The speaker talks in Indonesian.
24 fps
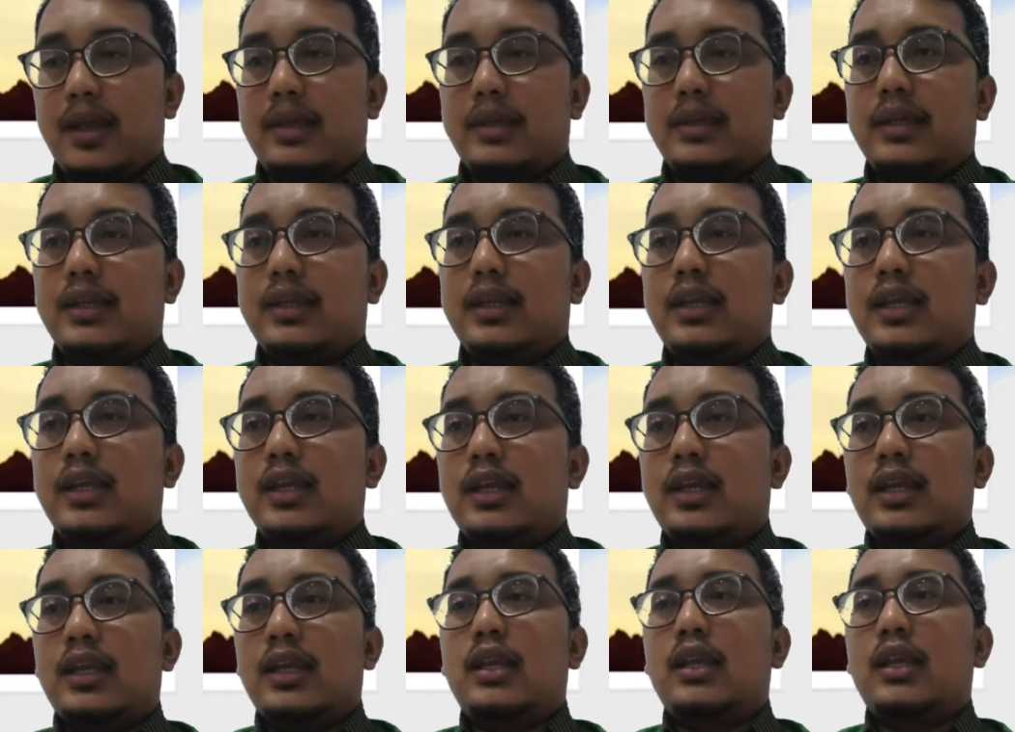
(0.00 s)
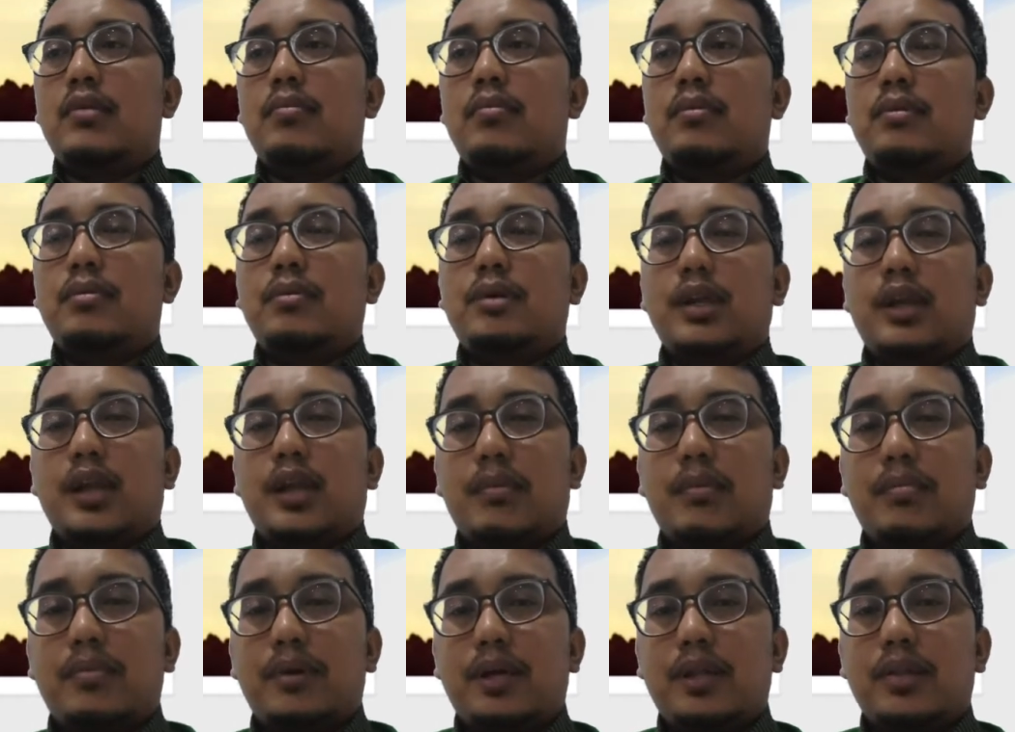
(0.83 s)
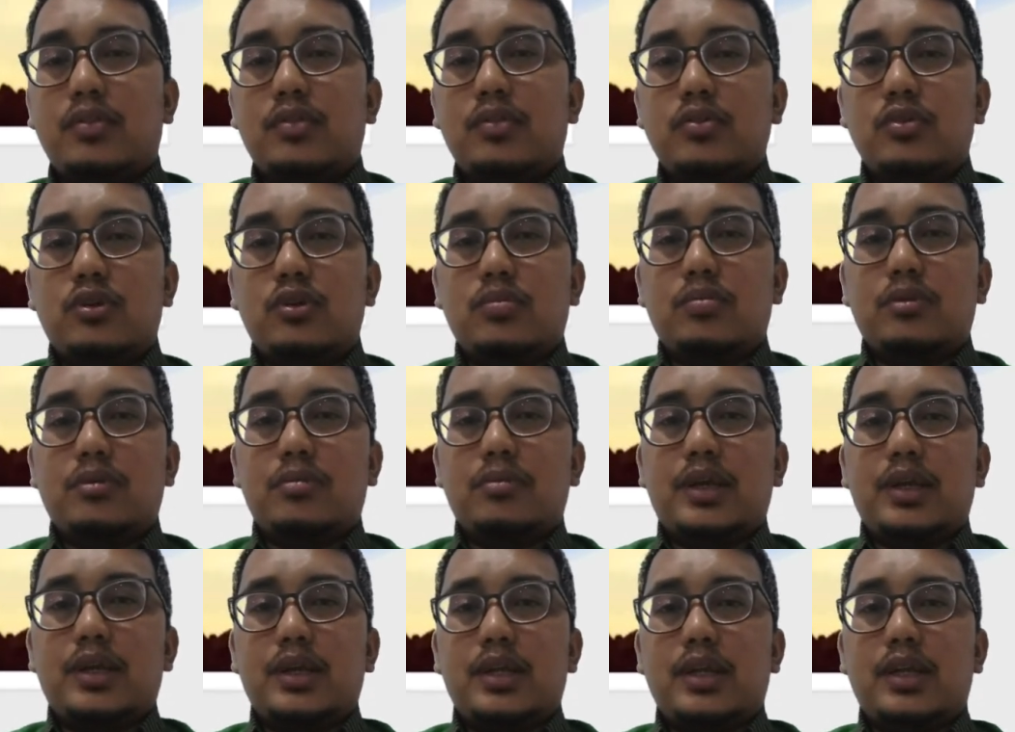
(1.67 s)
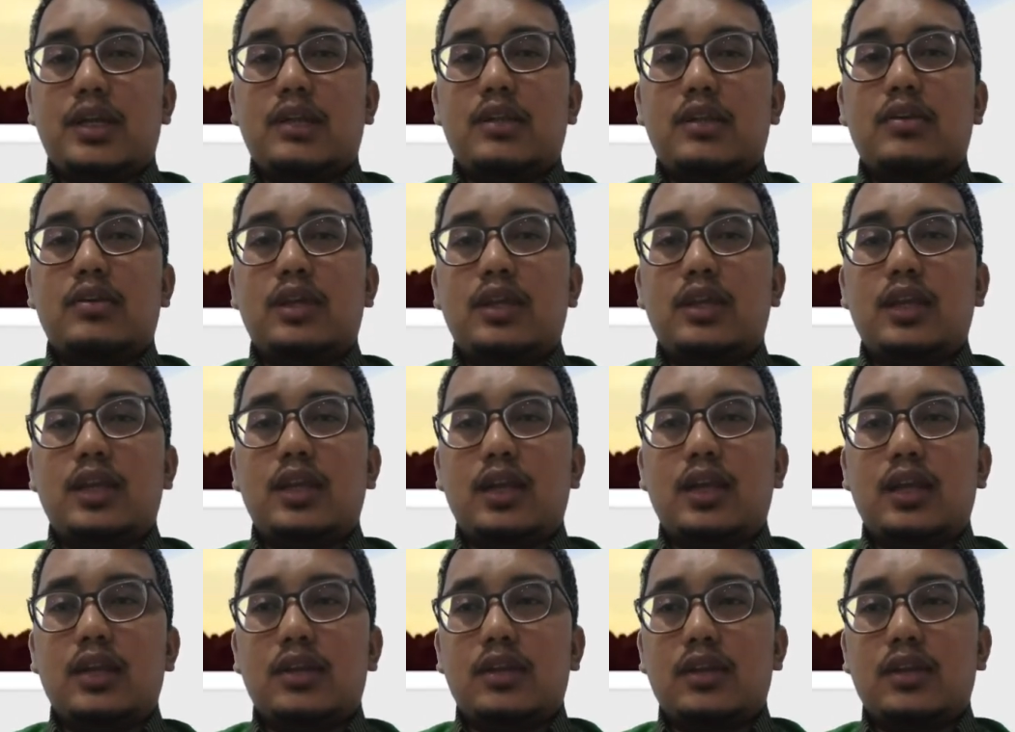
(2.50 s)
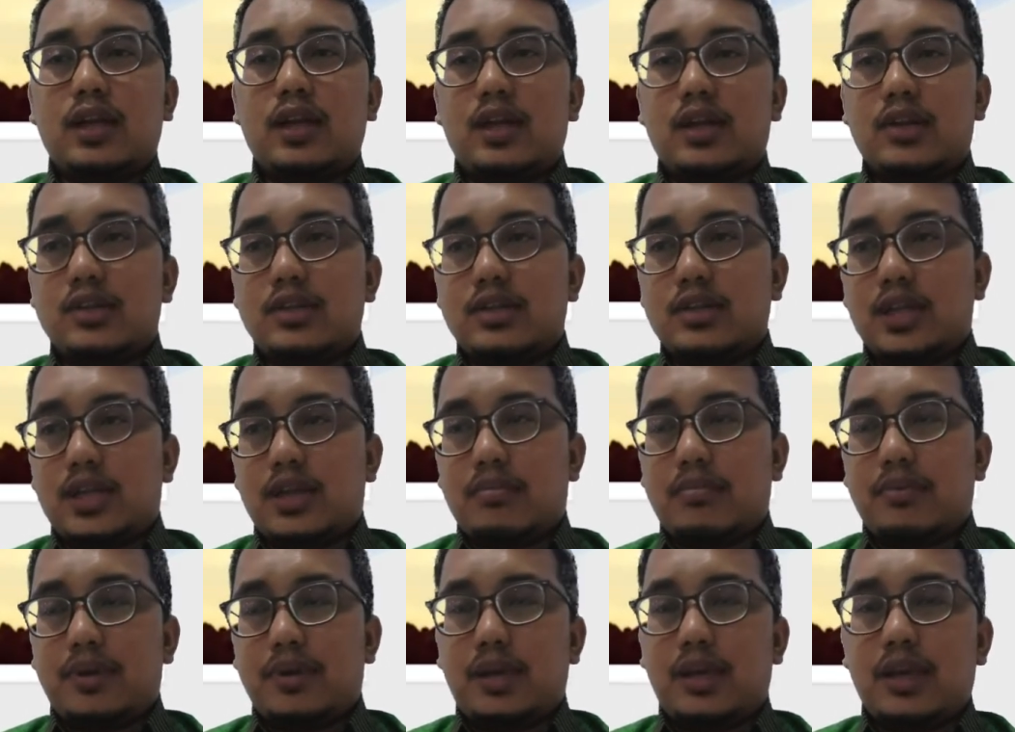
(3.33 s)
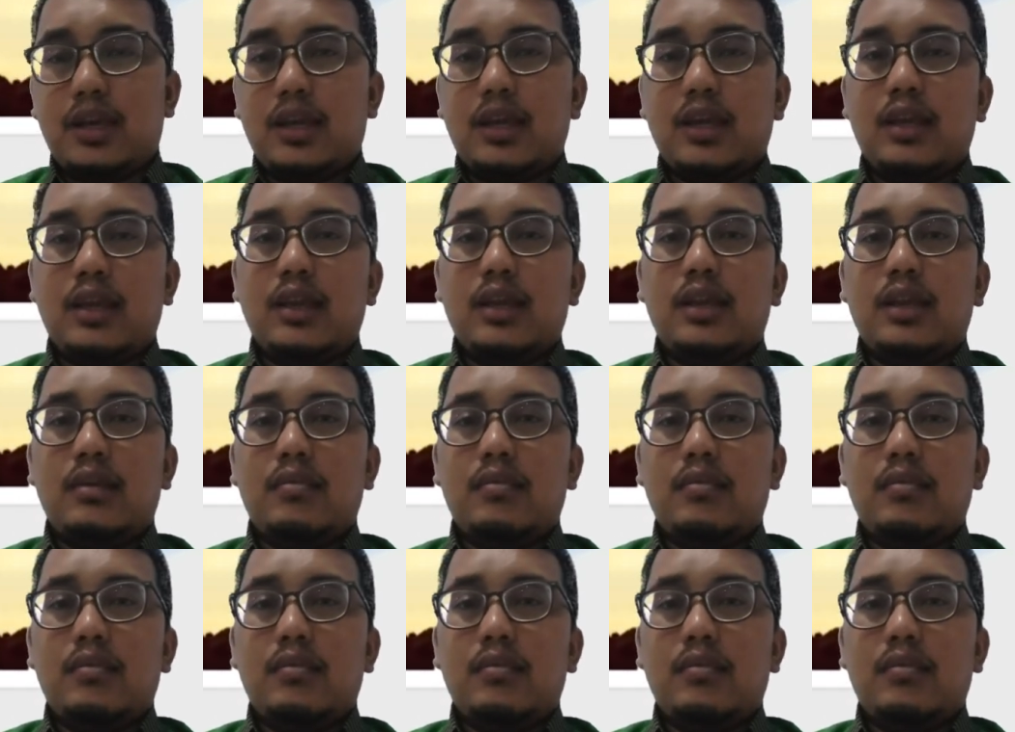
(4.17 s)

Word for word: Nah, jadi ini beberapa tujuan pembelajaran atau indikator yang harus dicapai